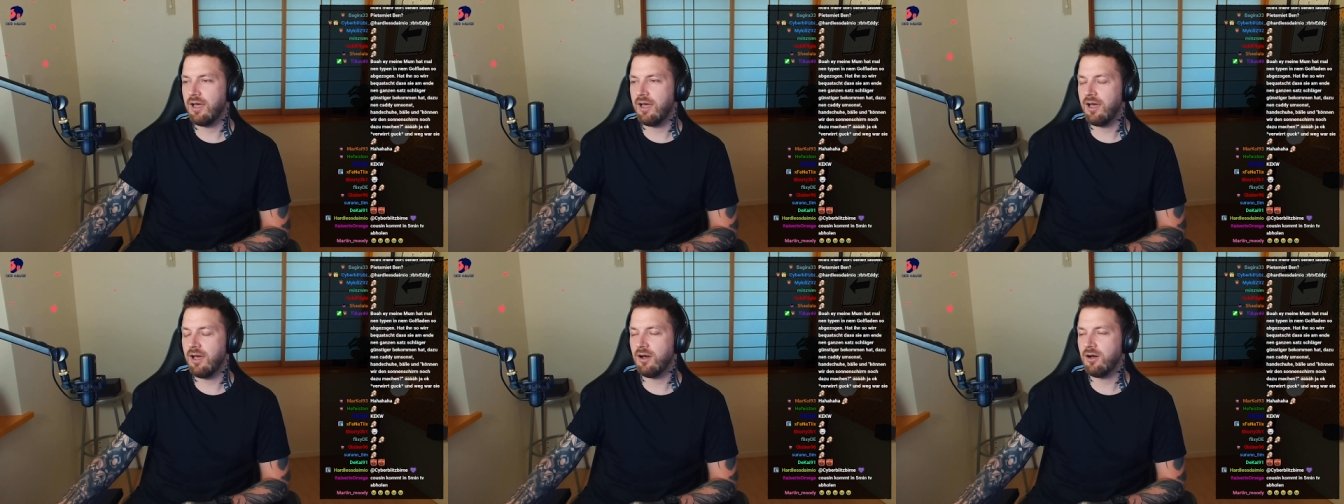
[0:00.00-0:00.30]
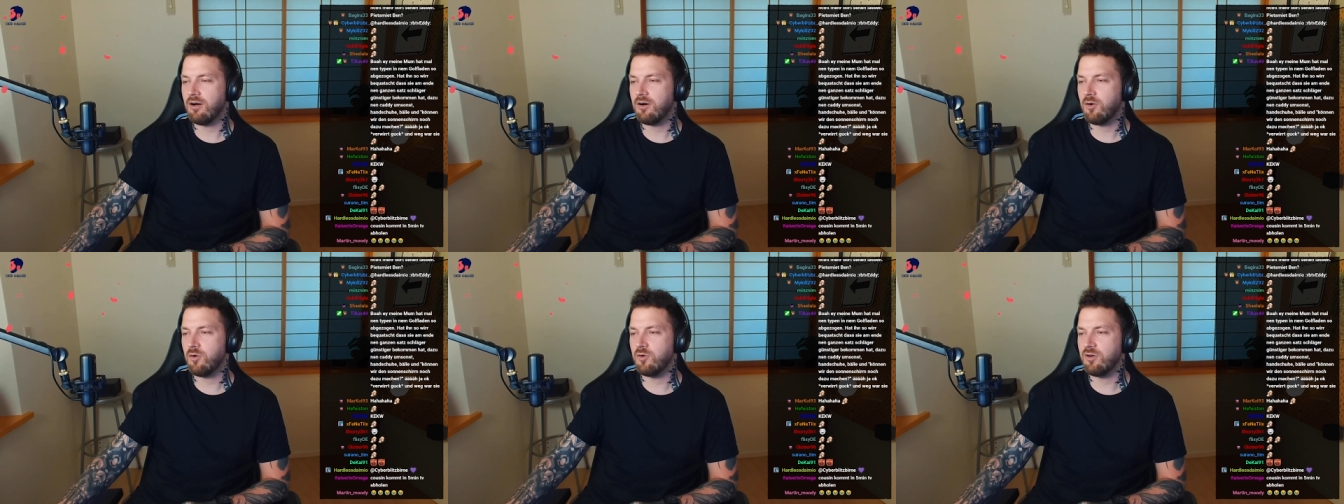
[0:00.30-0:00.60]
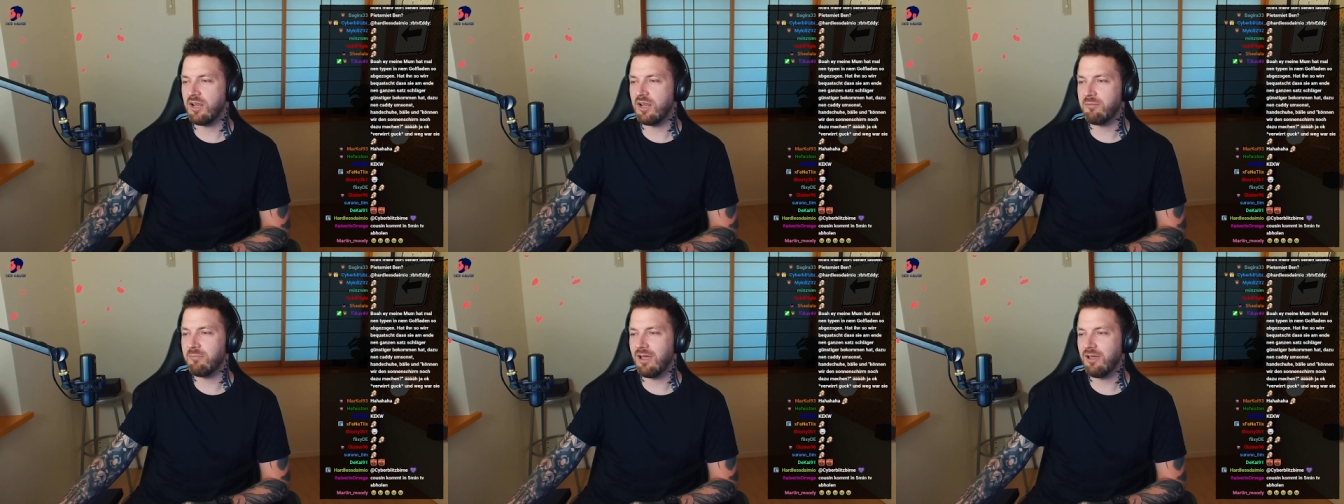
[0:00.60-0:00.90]
Äh,
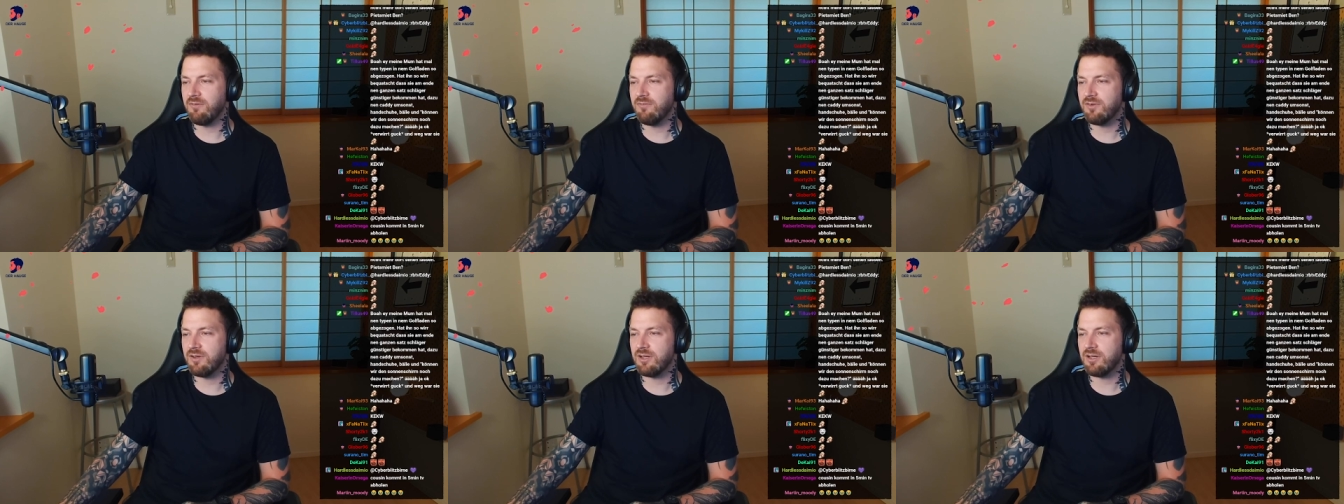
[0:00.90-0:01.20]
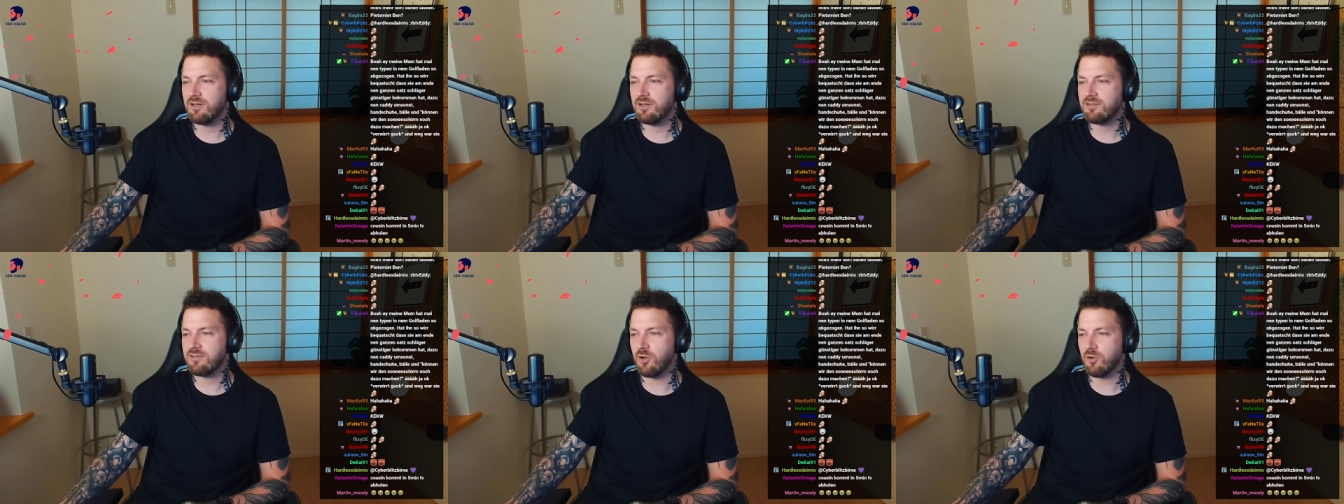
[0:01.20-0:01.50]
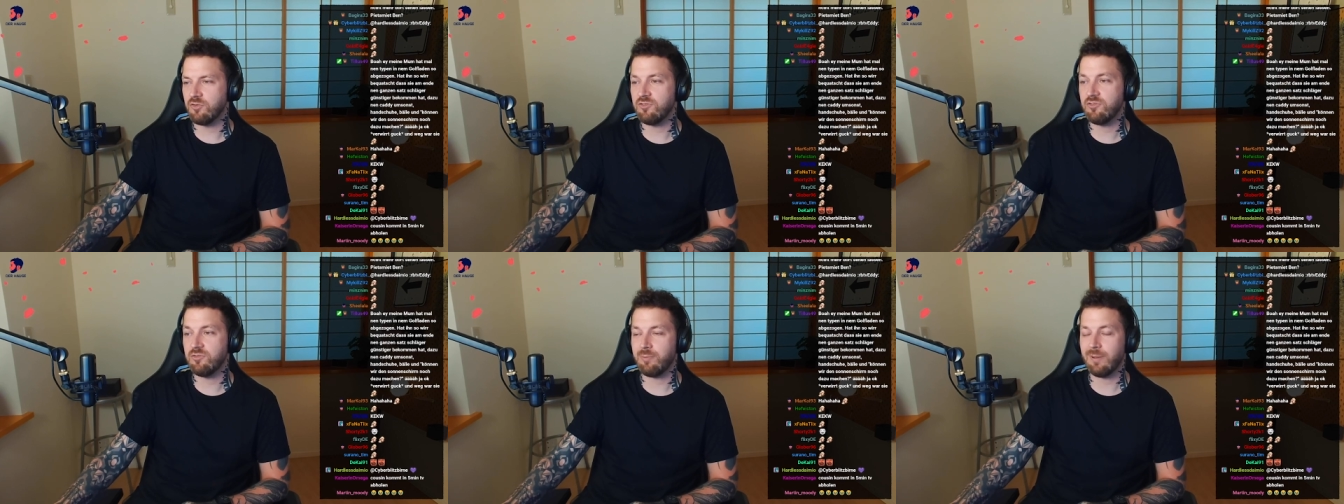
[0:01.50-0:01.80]
und dann machen wir
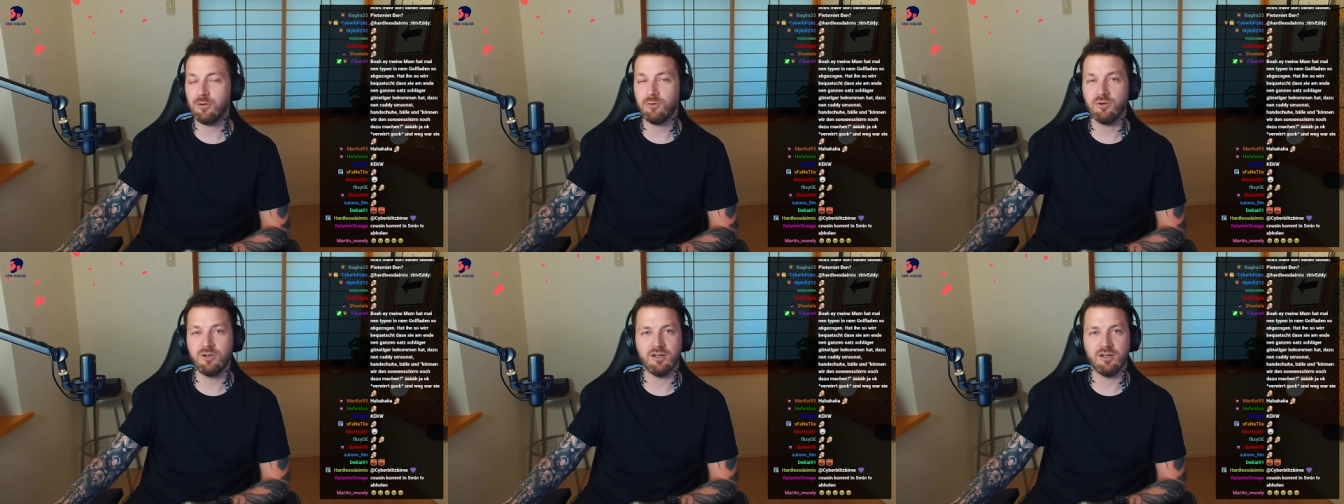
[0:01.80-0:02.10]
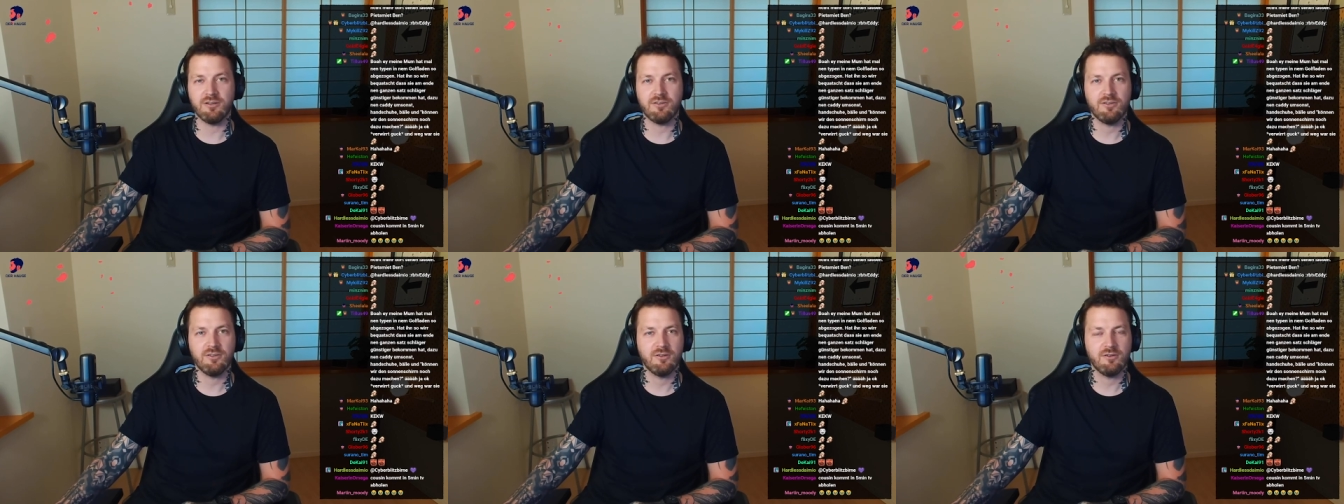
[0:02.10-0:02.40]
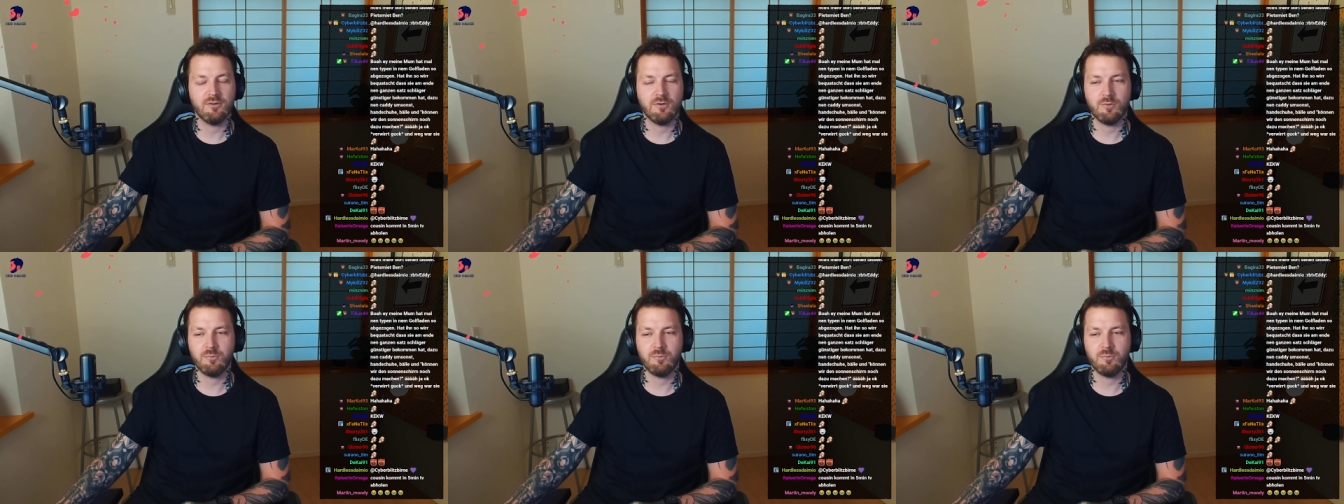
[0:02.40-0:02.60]
1200.